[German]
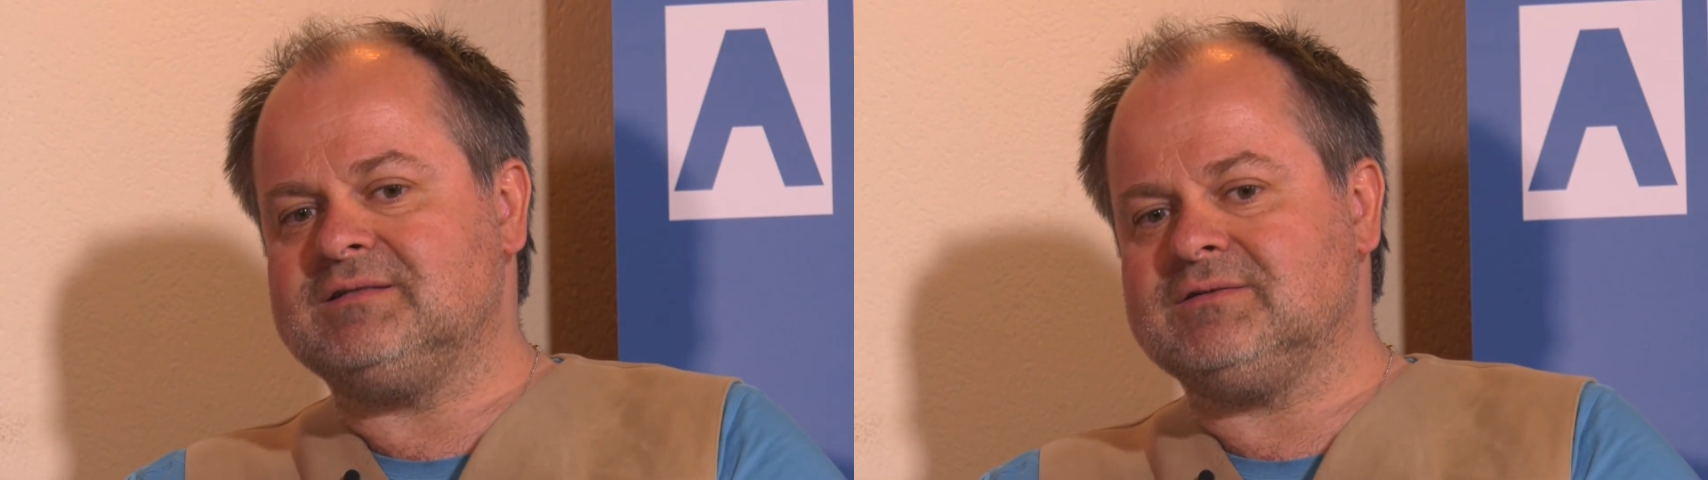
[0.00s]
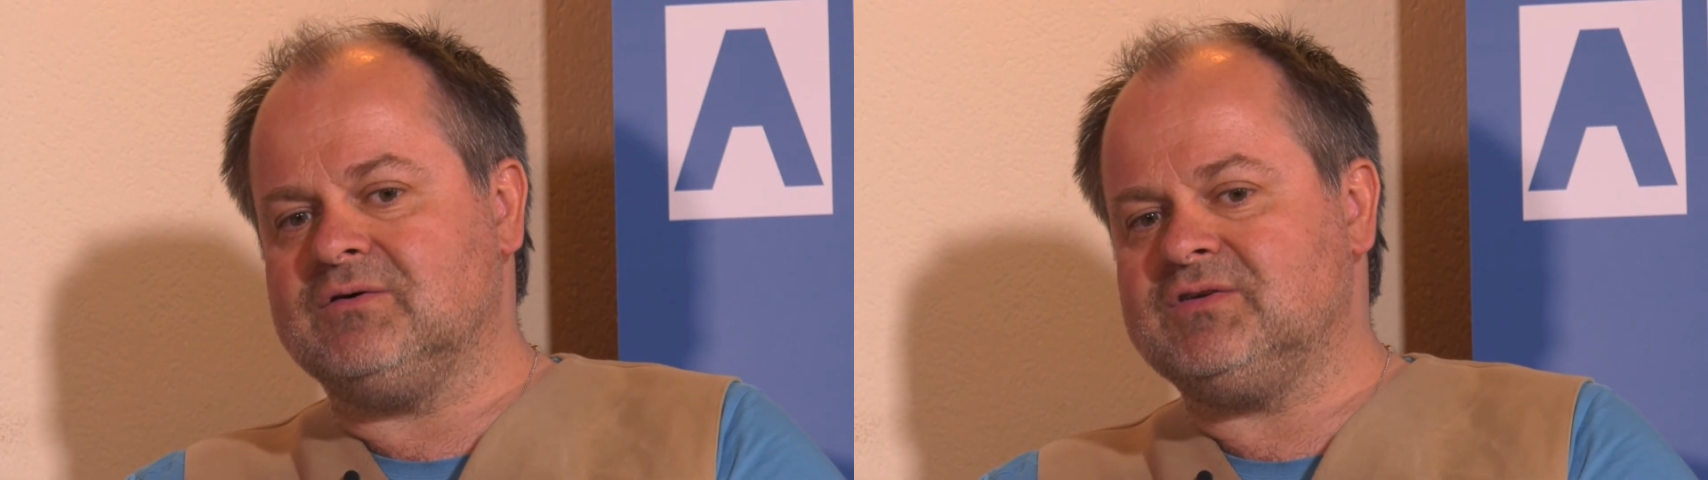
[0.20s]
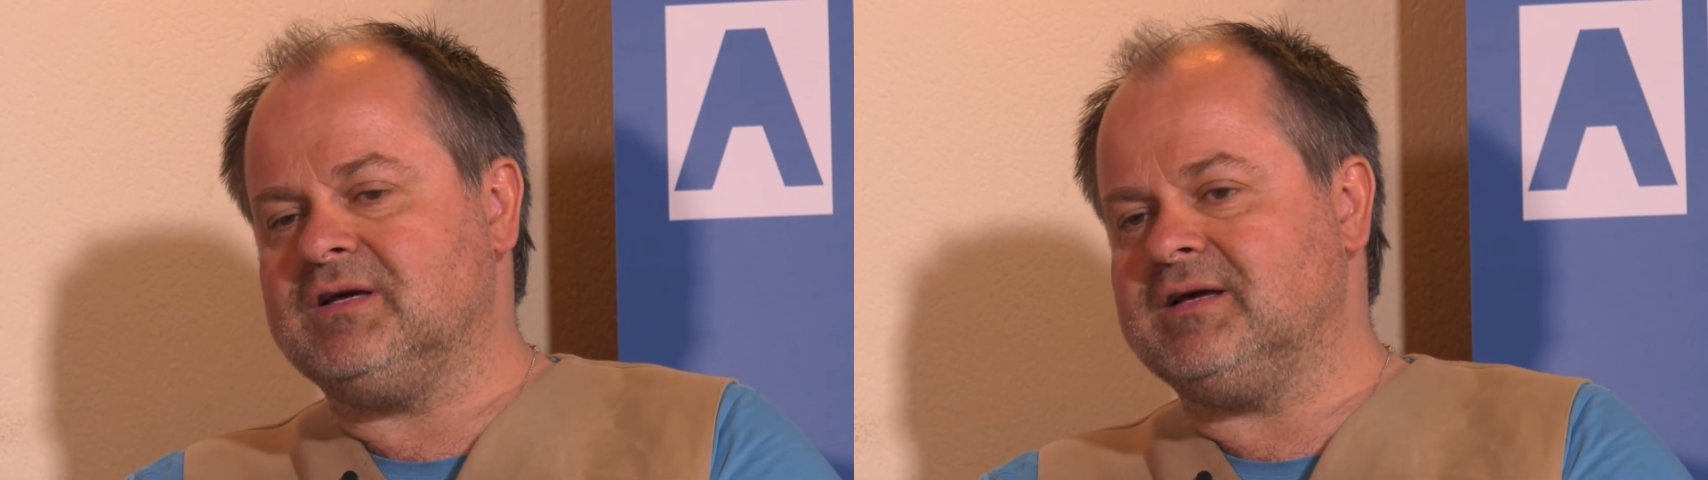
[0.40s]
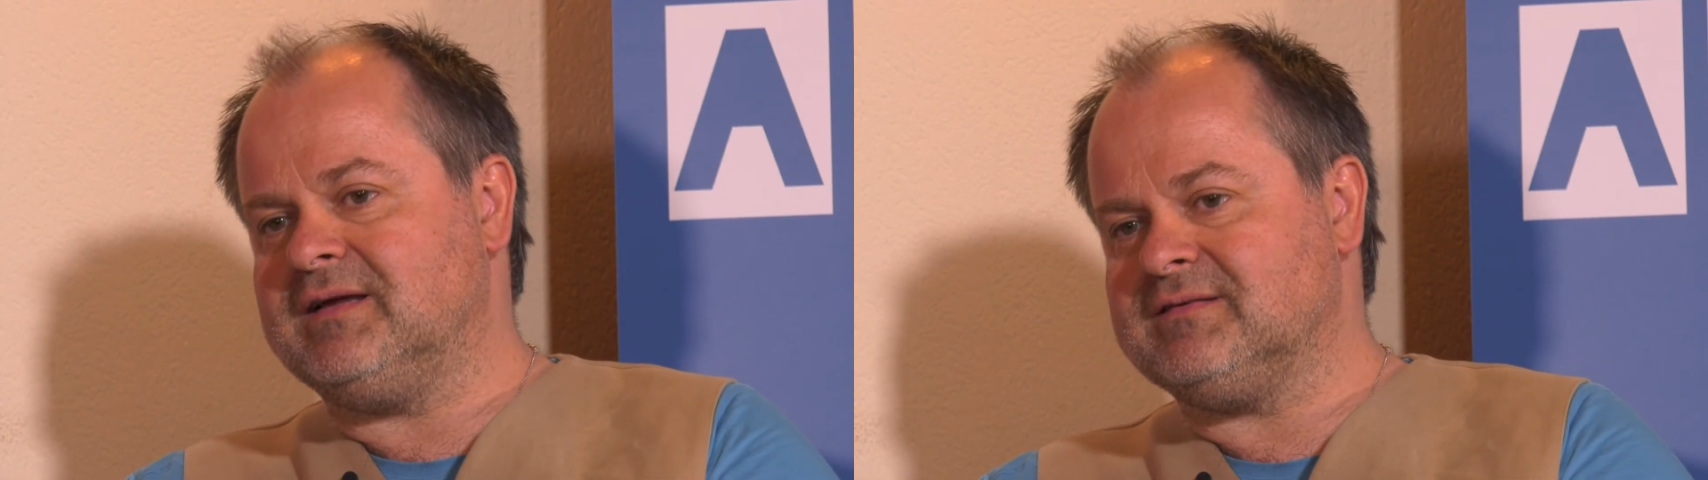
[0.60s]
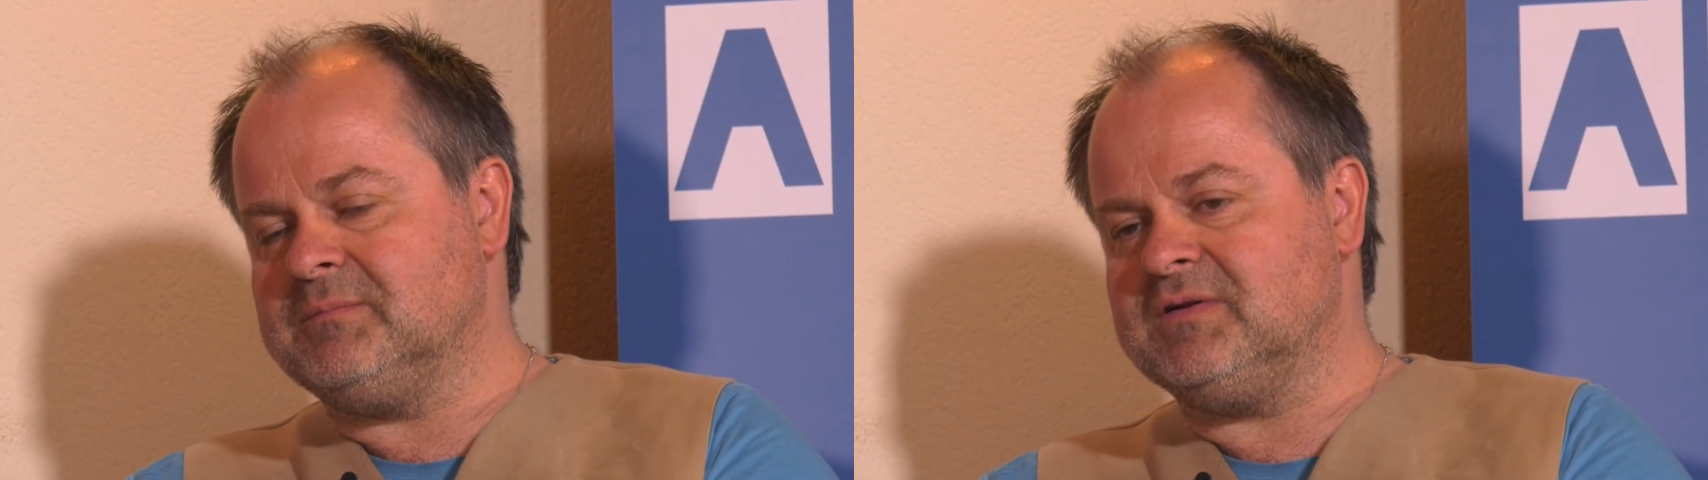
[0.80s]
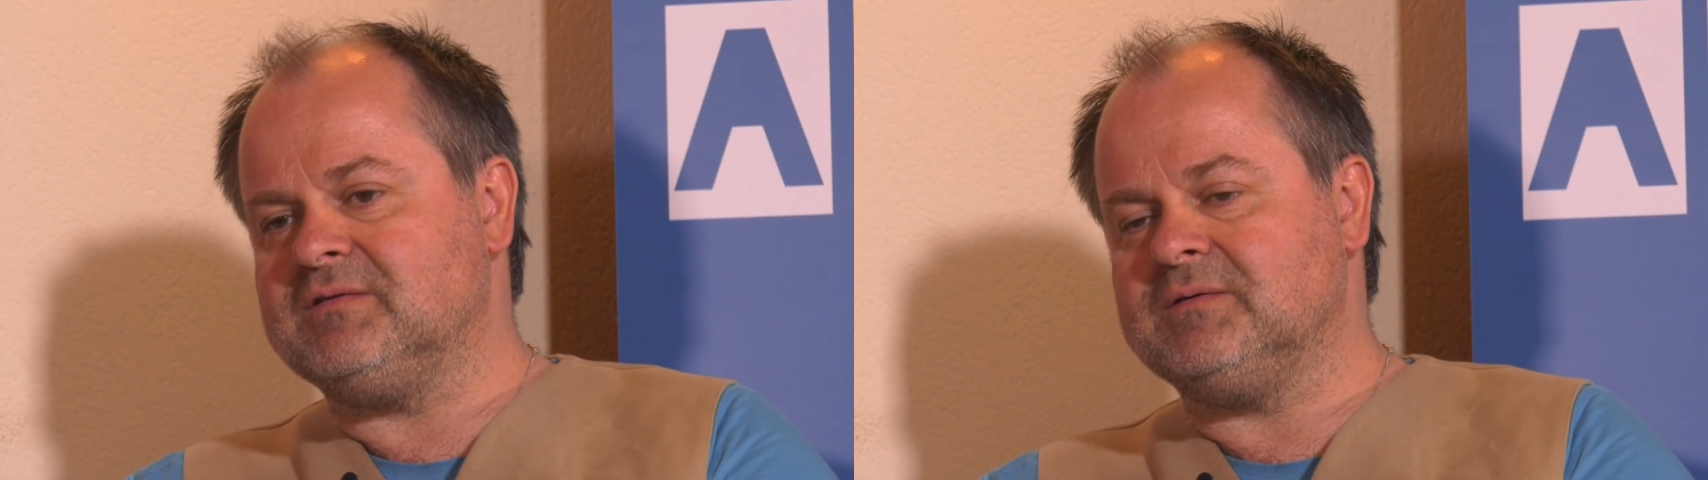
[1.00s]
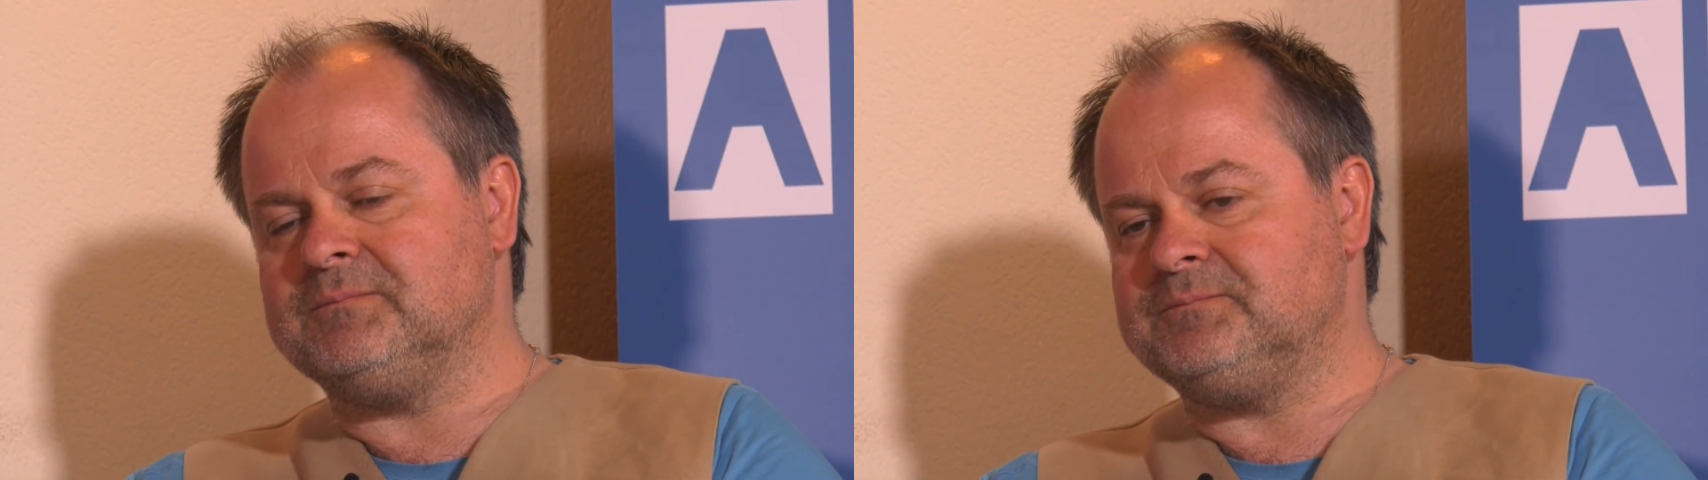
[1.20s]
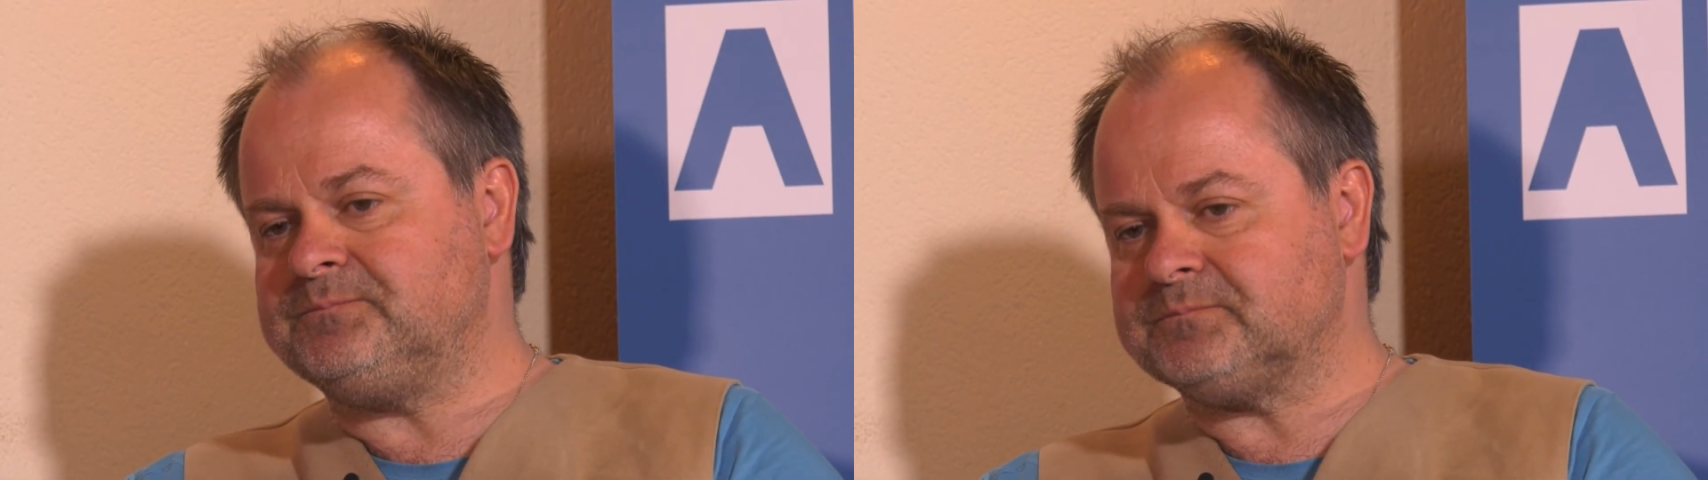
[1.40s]
ich konnte ja erst mit
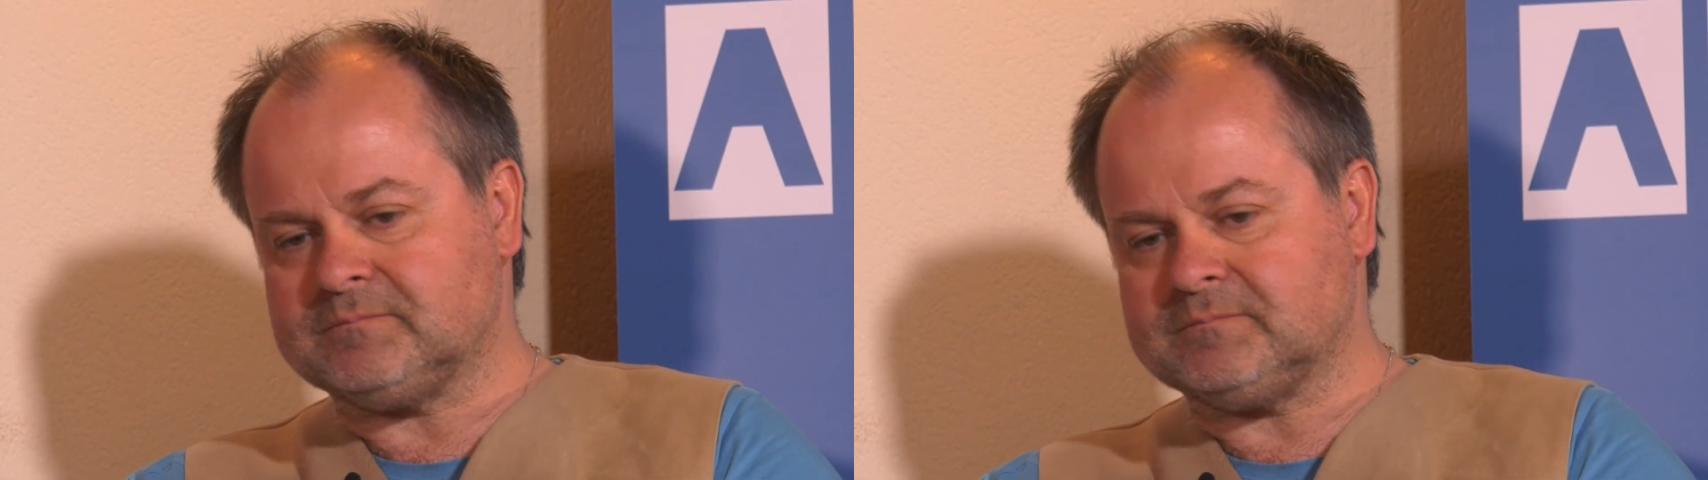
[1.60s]
ähm,